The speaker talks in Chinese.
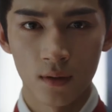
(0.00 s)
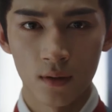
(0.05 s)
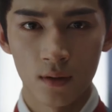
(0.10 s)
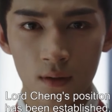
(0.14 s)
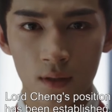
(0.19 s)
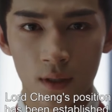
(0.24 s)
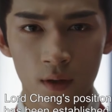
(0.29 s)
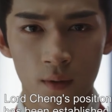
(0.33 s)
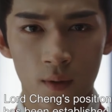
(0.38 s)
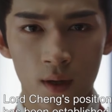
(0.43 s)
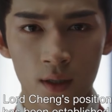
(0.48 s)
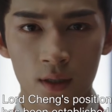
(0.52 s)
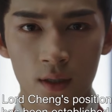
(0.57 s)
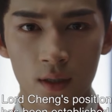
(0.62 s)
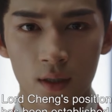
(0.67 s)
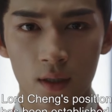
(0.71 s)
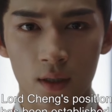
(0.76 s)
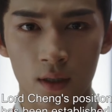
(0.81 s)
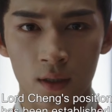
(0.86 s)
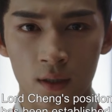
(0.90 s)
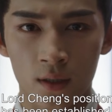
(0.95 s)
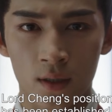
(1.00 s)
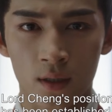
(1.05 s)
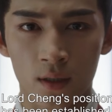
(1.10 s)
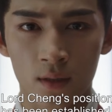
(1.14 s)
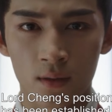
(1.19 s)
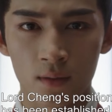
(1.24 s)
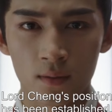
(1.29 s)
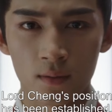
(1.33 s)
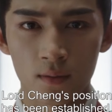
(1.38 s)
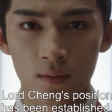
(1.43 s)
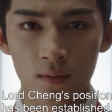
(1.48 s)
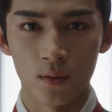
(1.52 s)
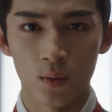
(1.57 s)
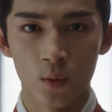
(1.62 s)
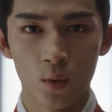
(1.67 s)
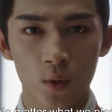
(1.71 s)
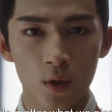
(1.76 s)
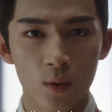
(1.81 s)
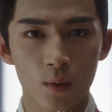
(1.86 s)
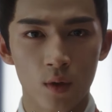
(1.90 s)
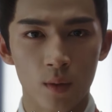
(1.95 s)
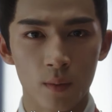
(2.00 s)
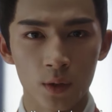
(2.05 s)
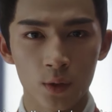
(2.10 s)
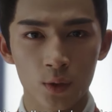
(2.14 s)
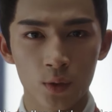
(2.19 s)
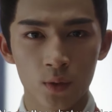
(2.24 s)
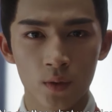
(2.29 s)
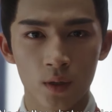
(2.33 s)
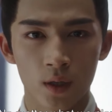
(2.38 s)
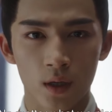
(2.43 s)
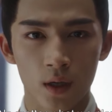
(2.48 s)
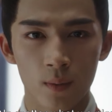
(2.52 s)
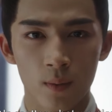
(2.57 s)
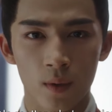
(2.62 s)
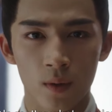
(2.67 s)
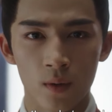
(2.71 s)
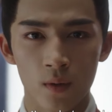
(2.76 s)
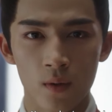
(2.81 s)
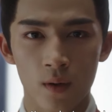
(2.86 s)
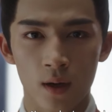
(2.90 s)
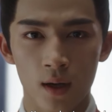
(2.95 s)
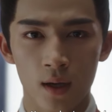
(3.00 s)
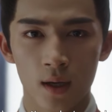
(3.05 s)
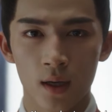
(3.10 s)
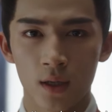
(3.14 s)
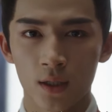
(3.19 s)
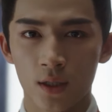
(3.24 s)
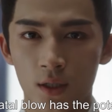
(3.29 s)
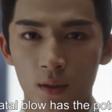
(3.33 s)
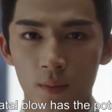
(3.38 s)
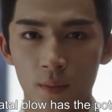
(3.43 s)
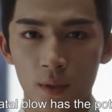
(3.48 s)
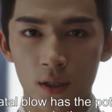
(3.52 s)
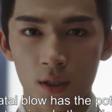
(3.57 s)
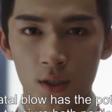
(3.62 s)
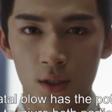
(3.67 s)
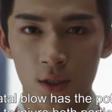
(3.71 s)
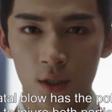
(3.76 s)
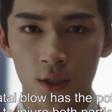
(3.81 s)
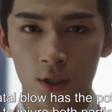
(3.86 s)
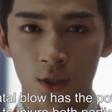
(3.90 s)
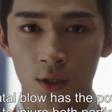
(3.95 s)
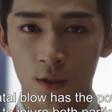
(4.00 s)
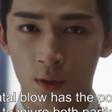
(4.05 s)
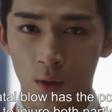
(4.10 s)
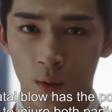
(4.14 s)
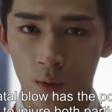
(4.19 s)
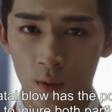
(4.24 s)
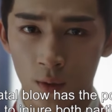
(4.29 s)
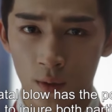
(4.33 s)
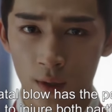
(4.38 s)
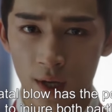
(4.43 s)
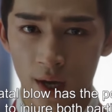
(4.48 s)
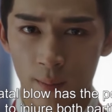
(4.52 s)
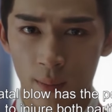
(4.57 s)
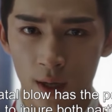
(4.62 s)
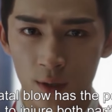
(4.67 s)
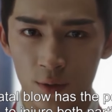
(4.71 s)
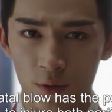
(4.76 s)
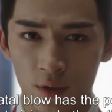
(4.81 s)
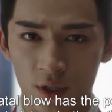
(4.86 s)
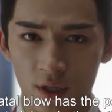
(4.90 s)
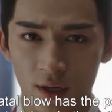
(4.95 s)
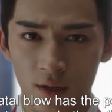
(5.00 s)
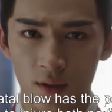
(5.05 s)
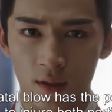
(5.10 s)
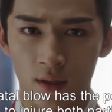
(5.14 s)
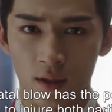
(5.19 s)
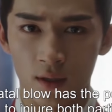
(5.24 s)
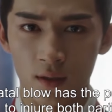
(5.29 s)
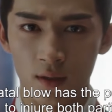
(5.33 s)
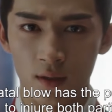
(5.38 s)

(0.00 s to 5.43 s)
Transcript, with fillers: 成王势力已成，无论我们出何谋划，致命一击时都有两败俱伤的可